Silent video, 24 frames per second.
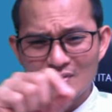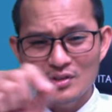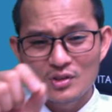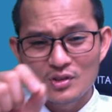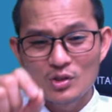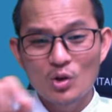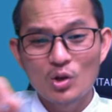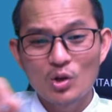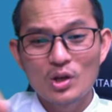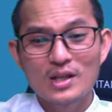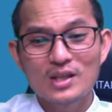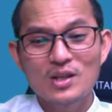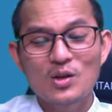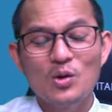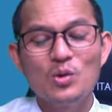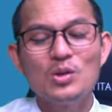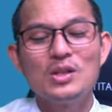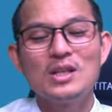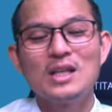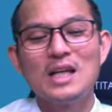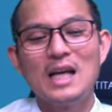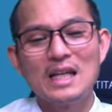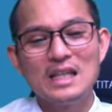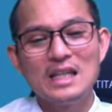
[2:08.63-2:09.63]
vô lấy
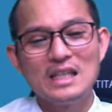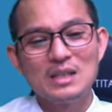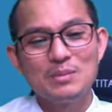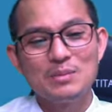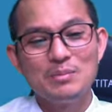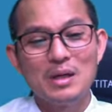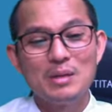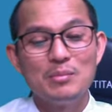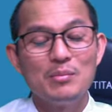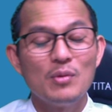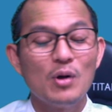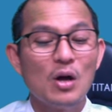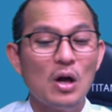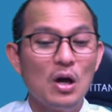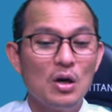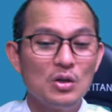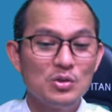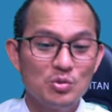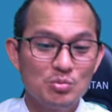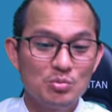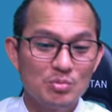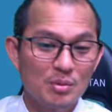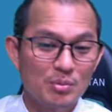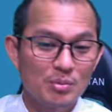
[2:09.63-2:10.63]
code đang ID thay màu
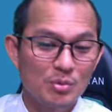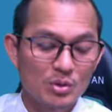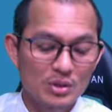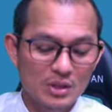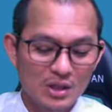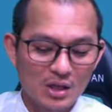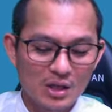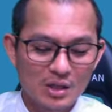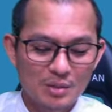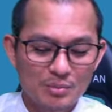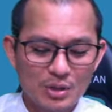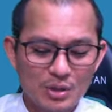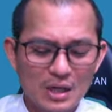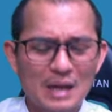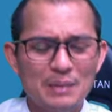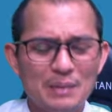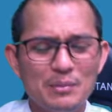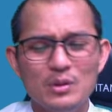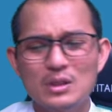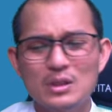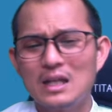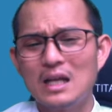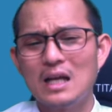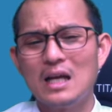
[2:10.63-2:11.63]
chun bông bồn thì phong này
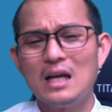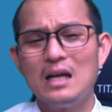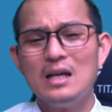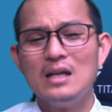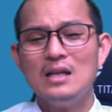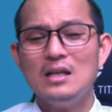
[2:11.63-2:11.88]
bọn ta